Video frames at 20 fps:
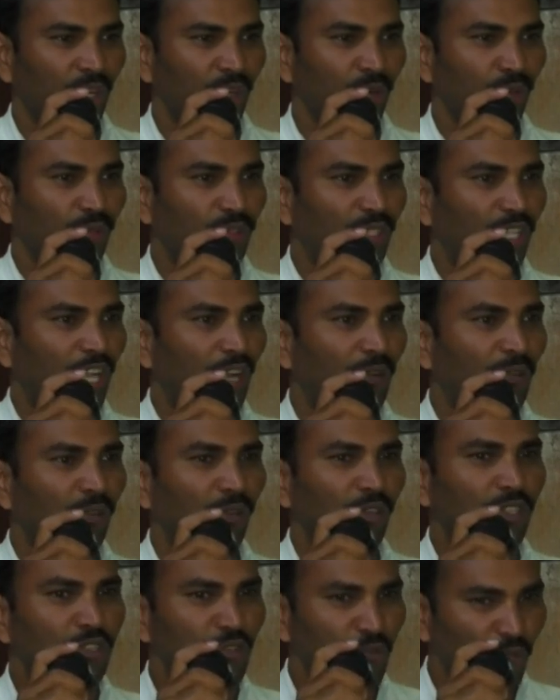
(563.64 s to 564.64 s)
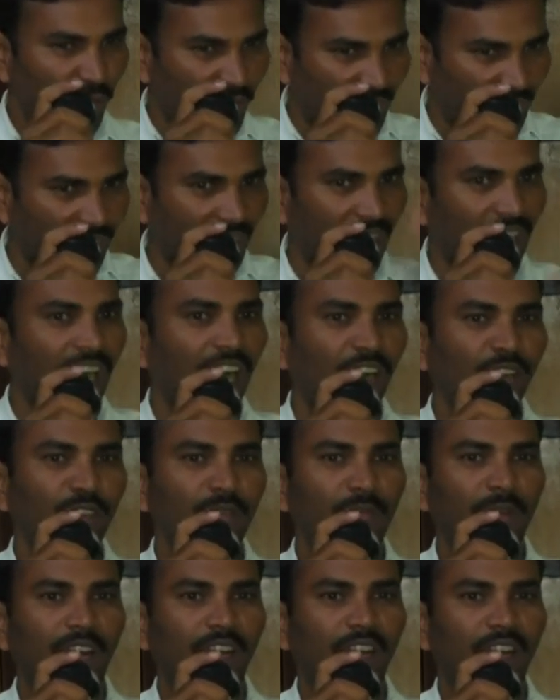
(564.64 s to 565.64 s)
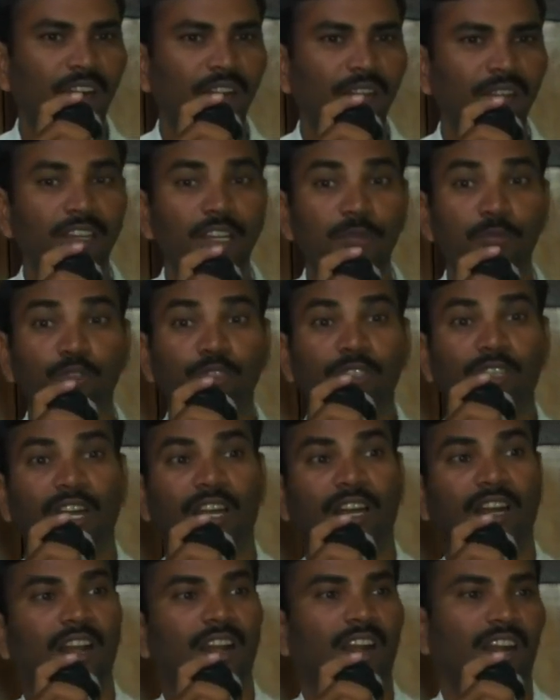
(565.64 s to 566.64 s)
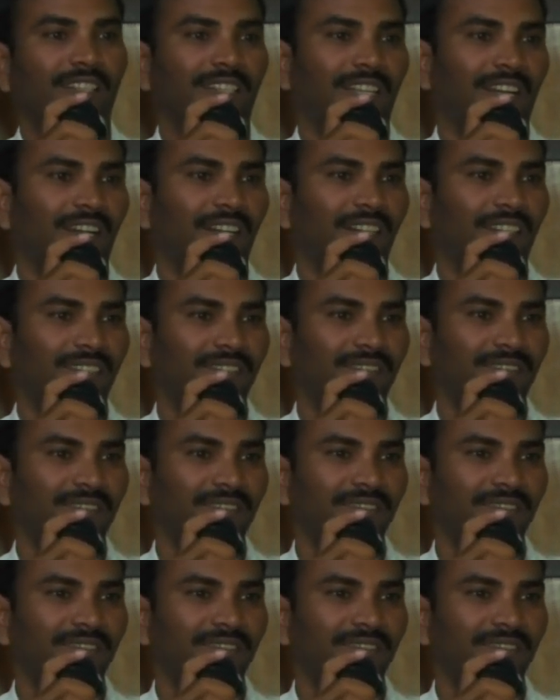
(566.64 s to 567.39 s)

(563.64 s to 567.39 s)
నువ్వు దేవుని గురించి నువ్వు గడగడలాడుతూ మాట్లాడు నీ ముందు గడగడలాడతారు వాళ్ళు